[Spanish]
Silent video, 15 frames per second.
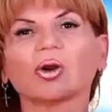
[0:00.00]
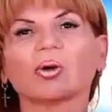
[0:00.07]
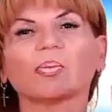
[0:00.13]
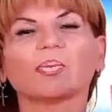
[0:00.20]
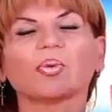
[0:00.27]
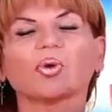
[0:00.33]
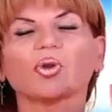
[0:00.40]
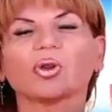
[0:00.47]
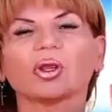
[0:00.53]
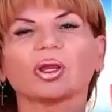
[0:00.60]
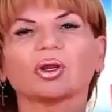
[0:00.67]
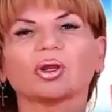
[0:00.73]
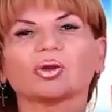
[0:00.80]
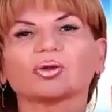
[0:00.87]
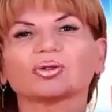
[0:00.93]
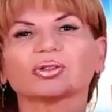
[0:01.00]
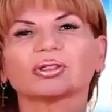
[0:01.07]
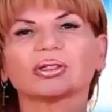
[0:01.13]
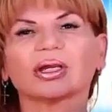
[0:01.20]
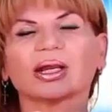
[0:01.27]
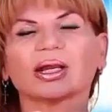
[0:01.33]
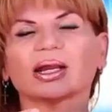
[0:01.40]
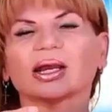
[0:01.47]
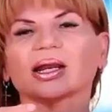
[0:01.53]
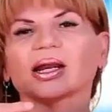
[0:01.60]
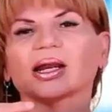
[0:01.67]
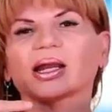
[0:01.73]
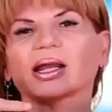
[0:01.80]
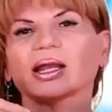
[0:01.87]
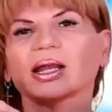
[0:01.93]
Llevas un tiempo que estás tan
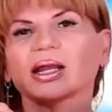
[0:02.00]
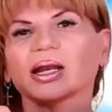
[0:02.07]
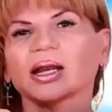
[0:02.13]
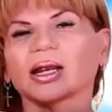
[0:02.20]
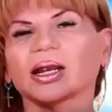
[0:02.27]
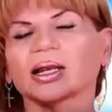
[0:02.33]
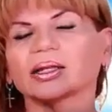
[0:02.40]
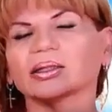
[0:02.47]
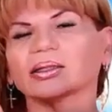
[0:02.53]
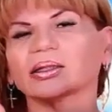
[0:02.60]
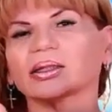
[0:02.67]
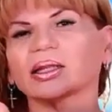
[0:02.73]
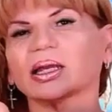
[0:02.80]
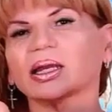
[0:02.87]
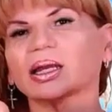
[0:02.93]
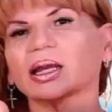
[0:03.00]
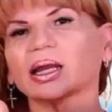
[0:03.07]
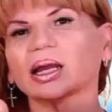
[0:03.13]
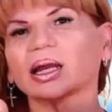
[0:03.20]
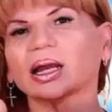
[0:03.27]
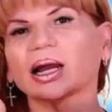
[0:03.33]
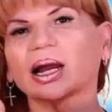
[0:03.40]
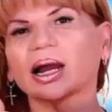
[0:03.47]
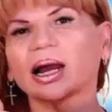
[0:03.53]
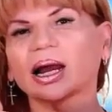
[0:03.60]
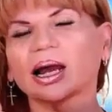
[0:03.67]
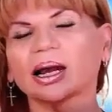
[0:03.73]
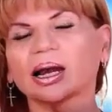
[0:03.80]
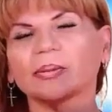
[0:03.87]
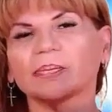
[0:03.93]
ansiosa por demostrar que vales,
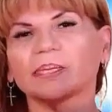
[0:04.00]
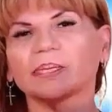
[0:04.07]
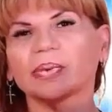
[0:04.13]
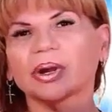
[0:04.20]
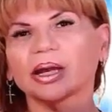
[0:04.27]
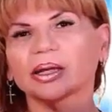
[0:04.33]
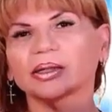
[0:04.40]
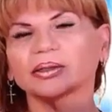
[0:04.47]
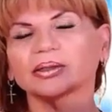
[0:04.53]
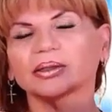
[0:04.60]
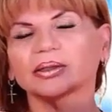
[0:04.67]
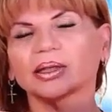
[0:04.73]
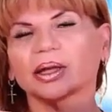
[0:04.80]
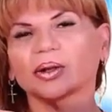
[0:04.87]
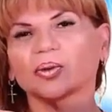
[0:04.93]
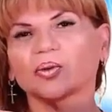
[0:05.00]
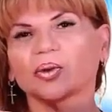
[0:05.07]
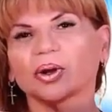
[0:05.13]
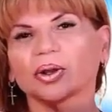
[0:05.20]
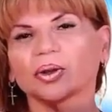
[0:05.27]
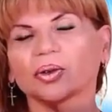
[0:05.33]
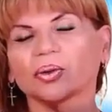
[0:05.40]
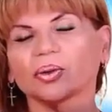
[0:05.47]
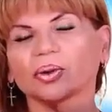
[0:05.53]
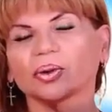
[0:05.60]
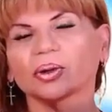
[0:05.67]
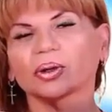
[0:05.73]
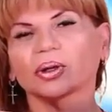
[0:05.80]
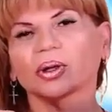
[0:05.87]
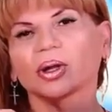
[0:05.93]
Capricornio, y poder ganar más
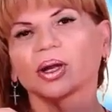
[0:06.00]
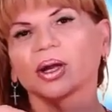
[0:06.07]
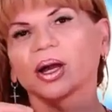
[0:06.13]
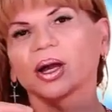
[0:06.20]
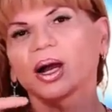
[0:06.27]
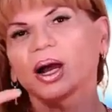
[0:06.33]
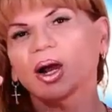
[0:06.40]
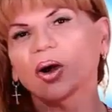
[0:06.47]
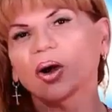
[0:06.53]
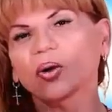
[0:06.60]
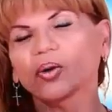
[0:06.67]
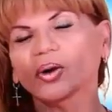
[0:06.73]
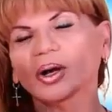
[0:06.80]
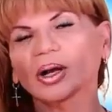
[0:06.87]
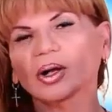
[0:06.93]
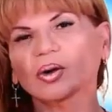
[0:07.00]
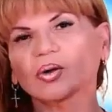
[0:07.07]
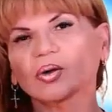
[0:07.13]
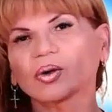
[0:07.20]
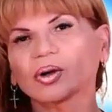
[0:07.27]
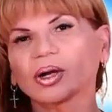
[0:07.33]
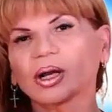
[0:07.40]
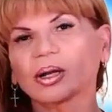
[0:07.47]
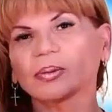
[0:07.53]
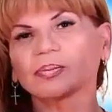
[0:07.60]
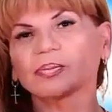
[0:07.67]
dinero, que aceptas todo el trabajo que